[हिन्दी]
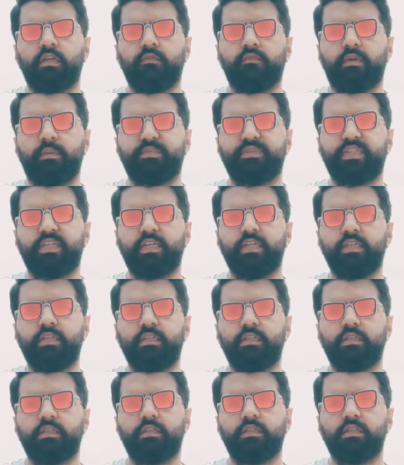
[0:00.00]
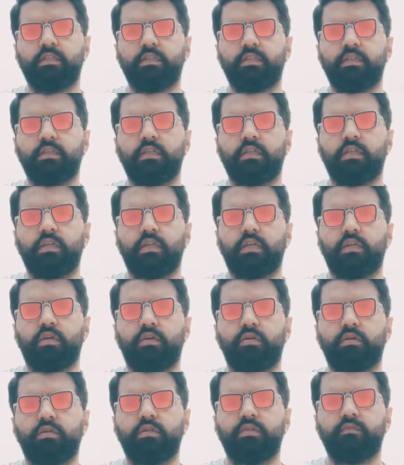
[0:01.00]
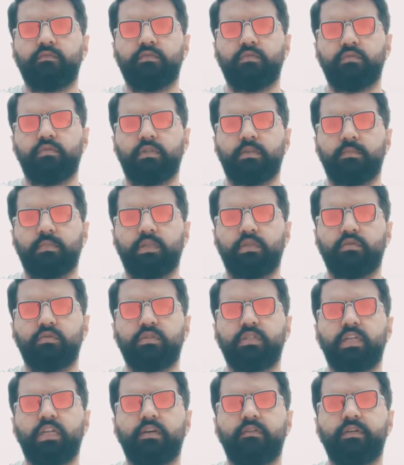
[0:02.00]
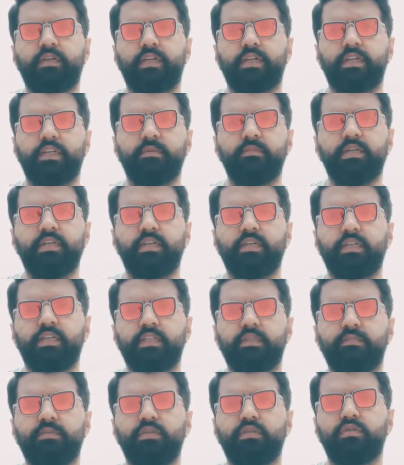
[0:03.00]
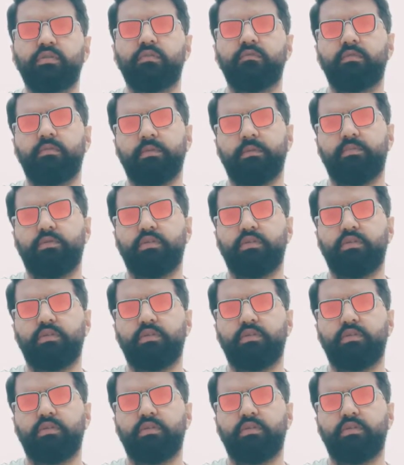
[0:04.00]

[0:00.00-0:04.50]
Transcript: वेबसाइट और फ़ोन नंबर उसके अलावा अगर ईमेल एड्रेस भी हो तो वो भी